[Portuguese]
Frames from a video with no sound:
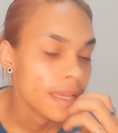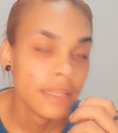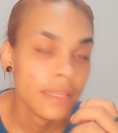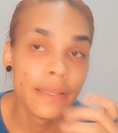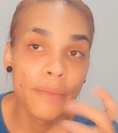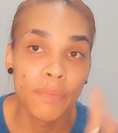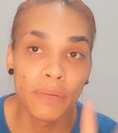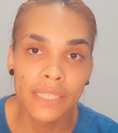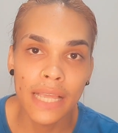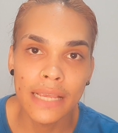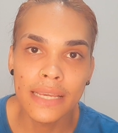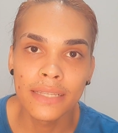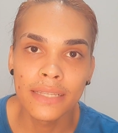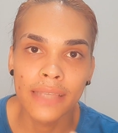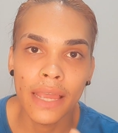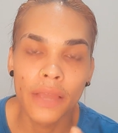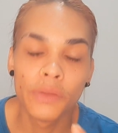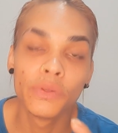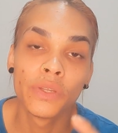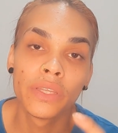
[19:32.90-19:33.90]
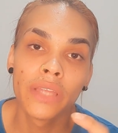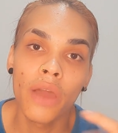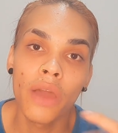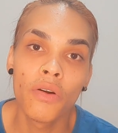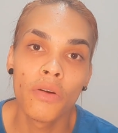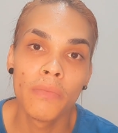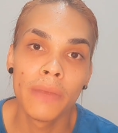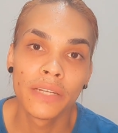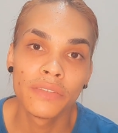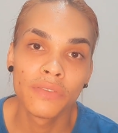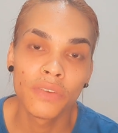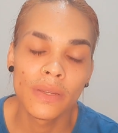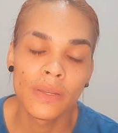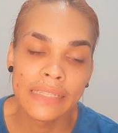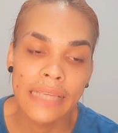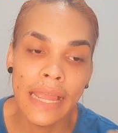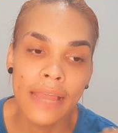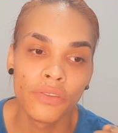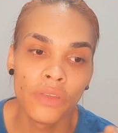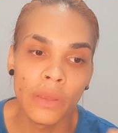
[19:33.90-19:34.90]
depois que a gente saiu do hotel, o Roberto falou
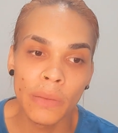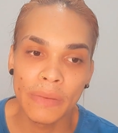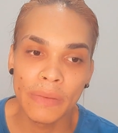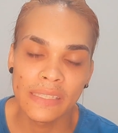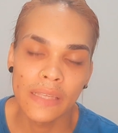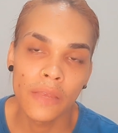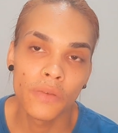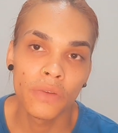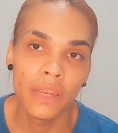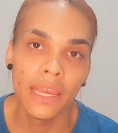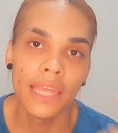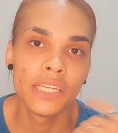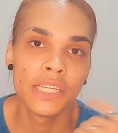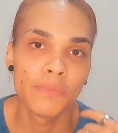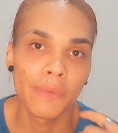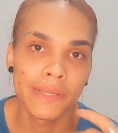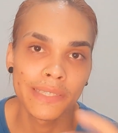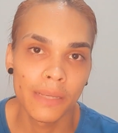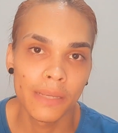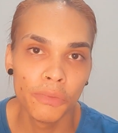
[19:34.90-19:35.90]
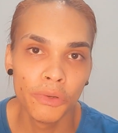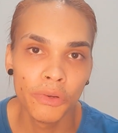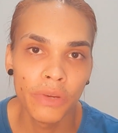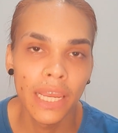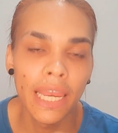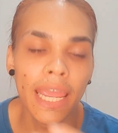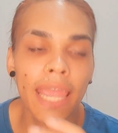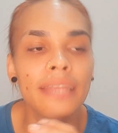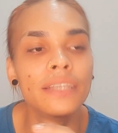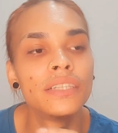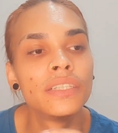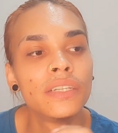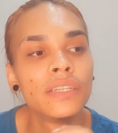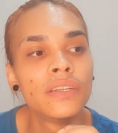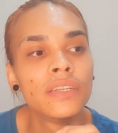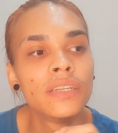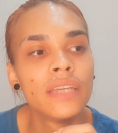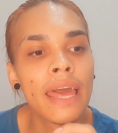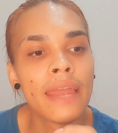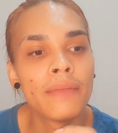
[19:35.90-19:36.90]
assim: ah, eu tenho que passar no cliente. Passamos no
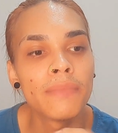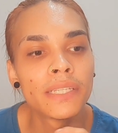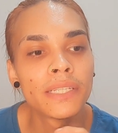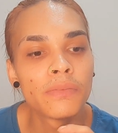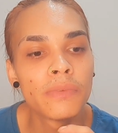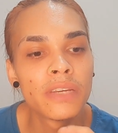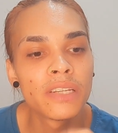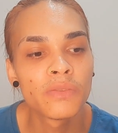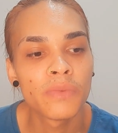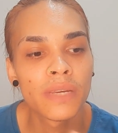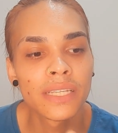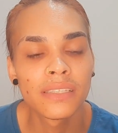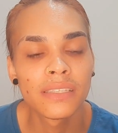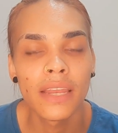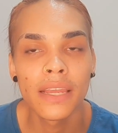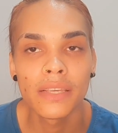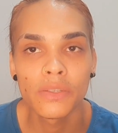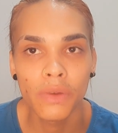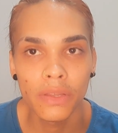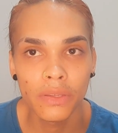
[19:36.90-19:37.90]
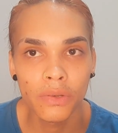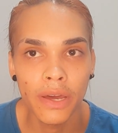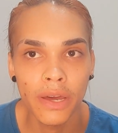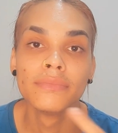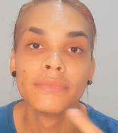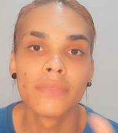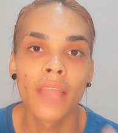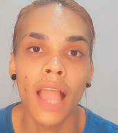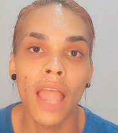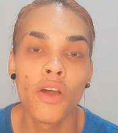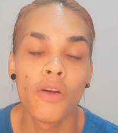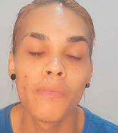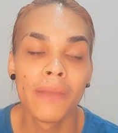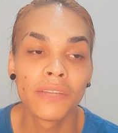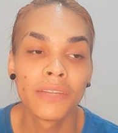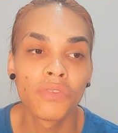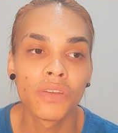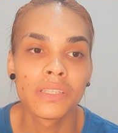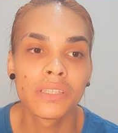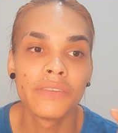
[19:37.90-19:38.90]
cliente, era mais ou menos umas 3, 4 horas. Aí o
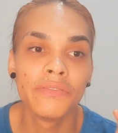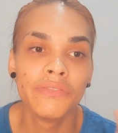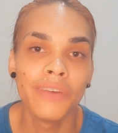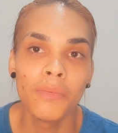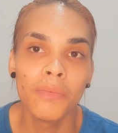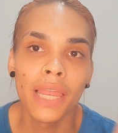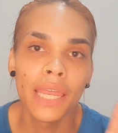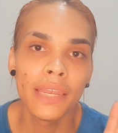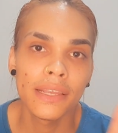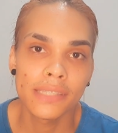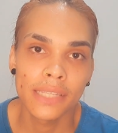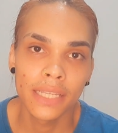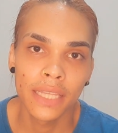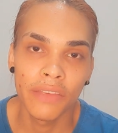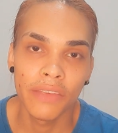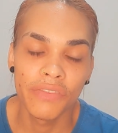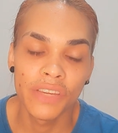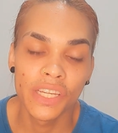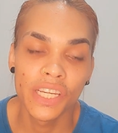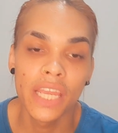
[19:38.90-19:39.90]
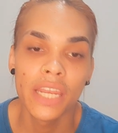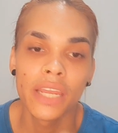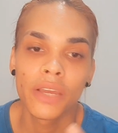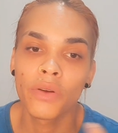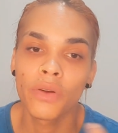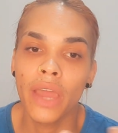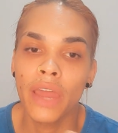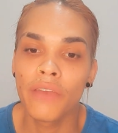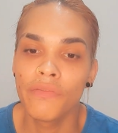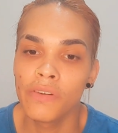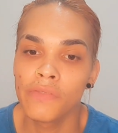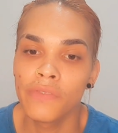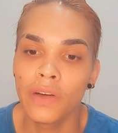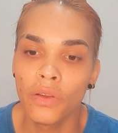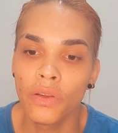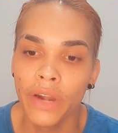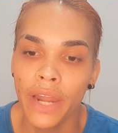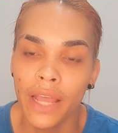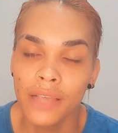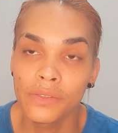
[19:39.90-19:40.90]
Roberto falou assim: vamos lá na Santa Efigênia que eu quero ver o
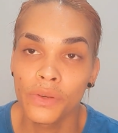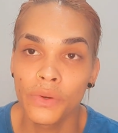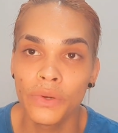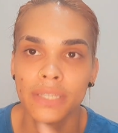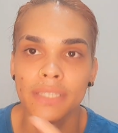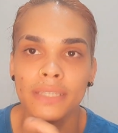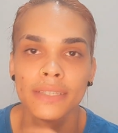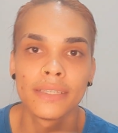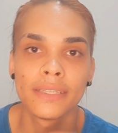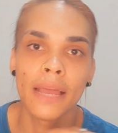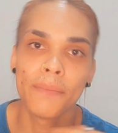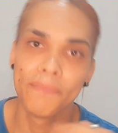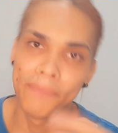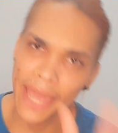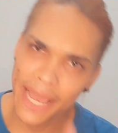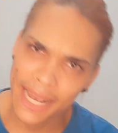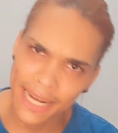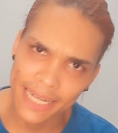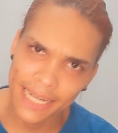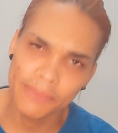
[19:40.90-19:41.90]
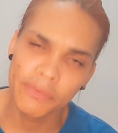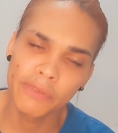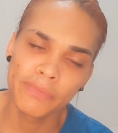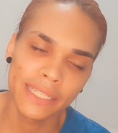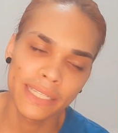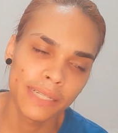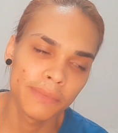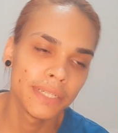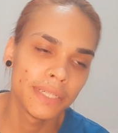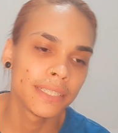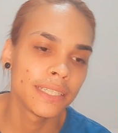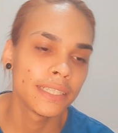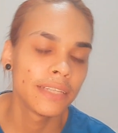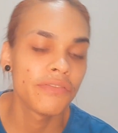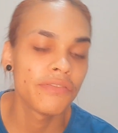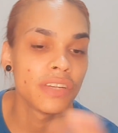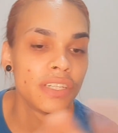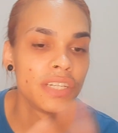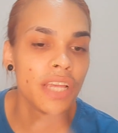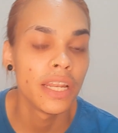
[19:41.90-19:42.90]
valor das coisas. Pegamos, passamos na Santa
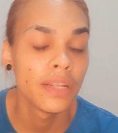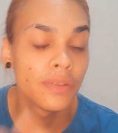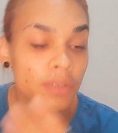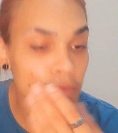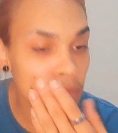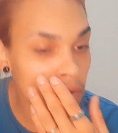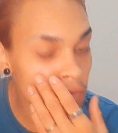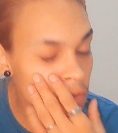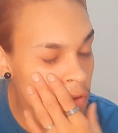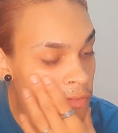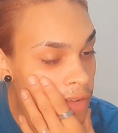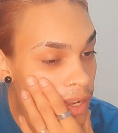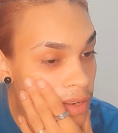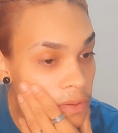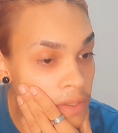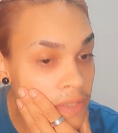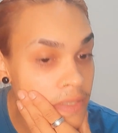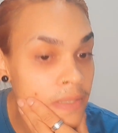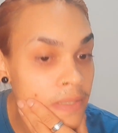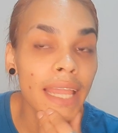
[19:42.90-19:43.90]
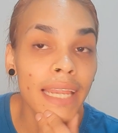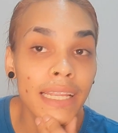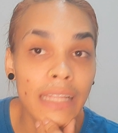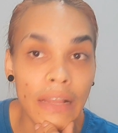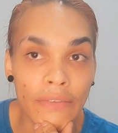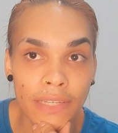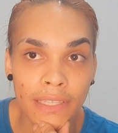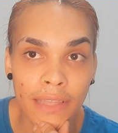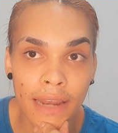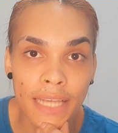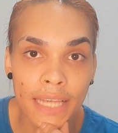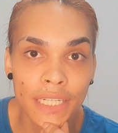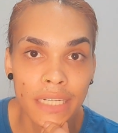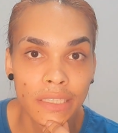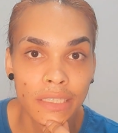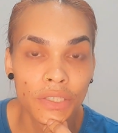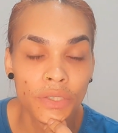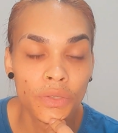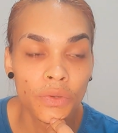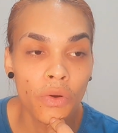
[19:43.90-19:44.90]
Efigênia, tudo pra ver os valores. Ele tava atrás,
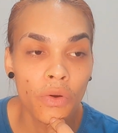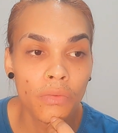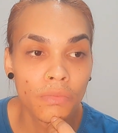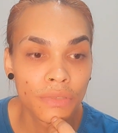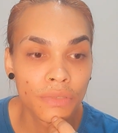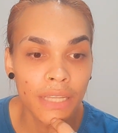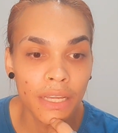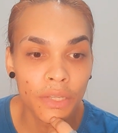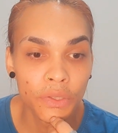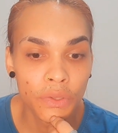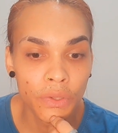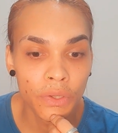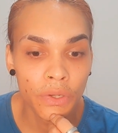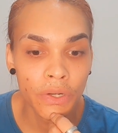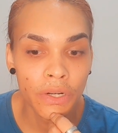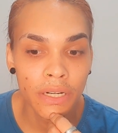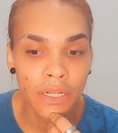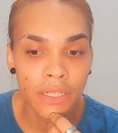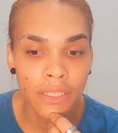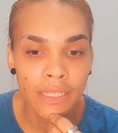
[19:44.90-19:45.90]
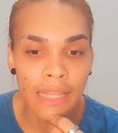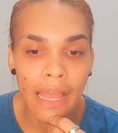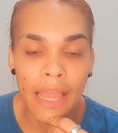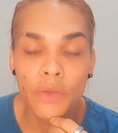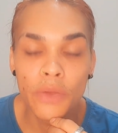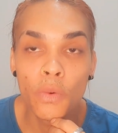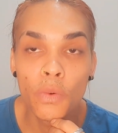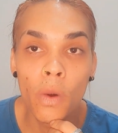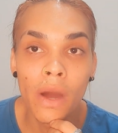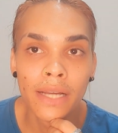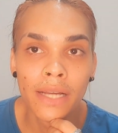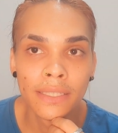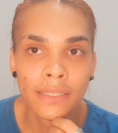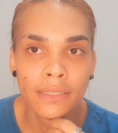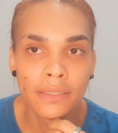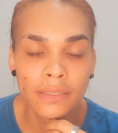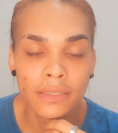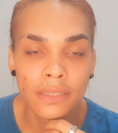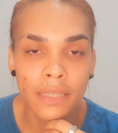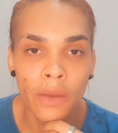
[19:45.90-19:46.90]
gente, de um computador Daiwan.
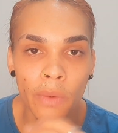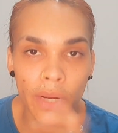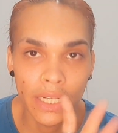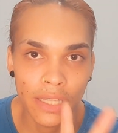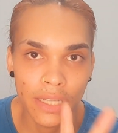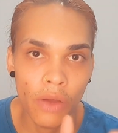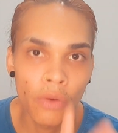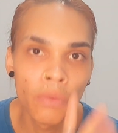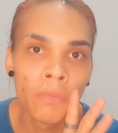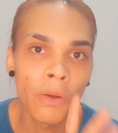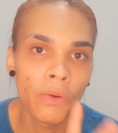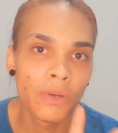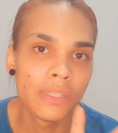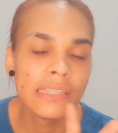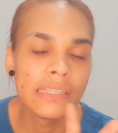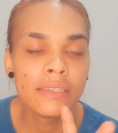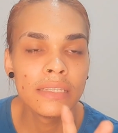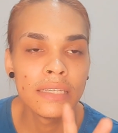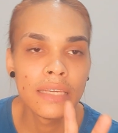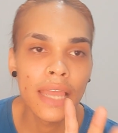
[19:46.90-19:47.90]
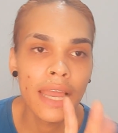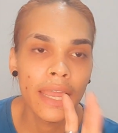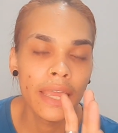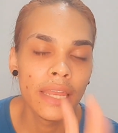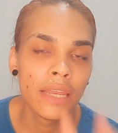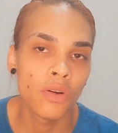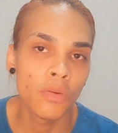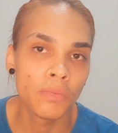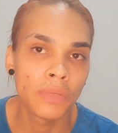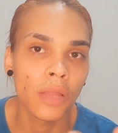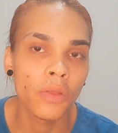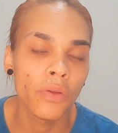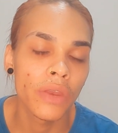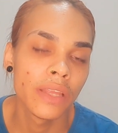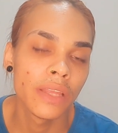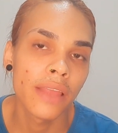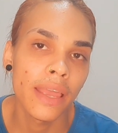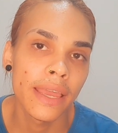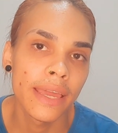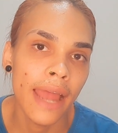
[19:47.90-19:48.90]
Eu acho que é alguma coisa assim, que é aquele computador
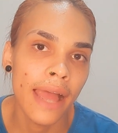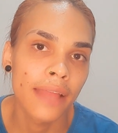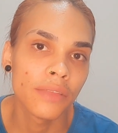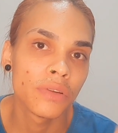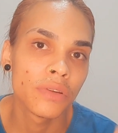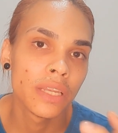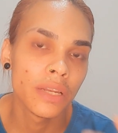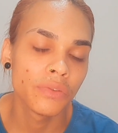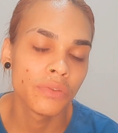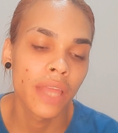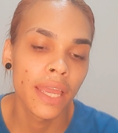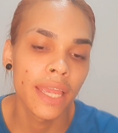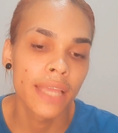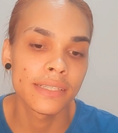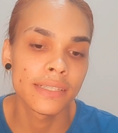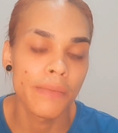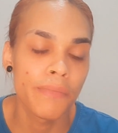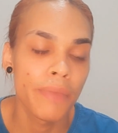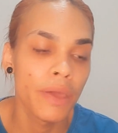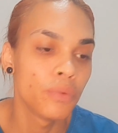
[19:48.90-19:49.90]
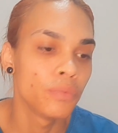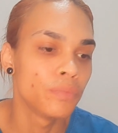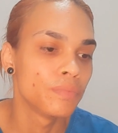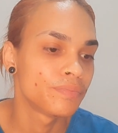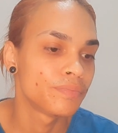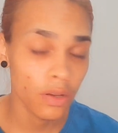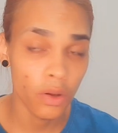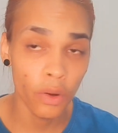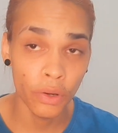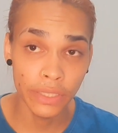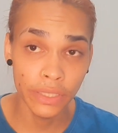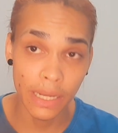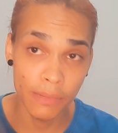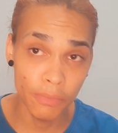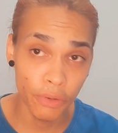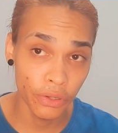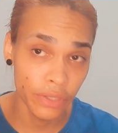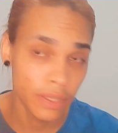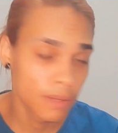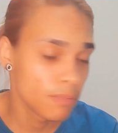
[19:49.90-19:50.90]
integrado que não tem a CPU.
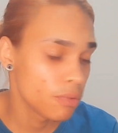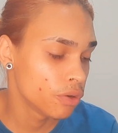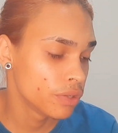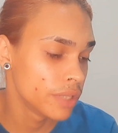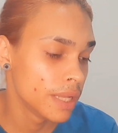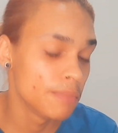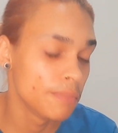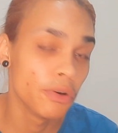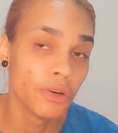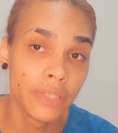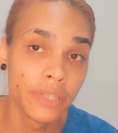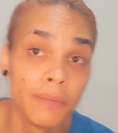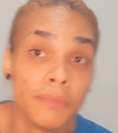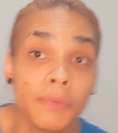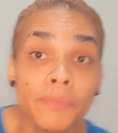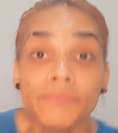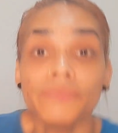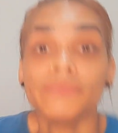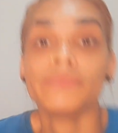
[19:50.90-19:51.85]
Rodamos, rodamos, rodamos, rodamos.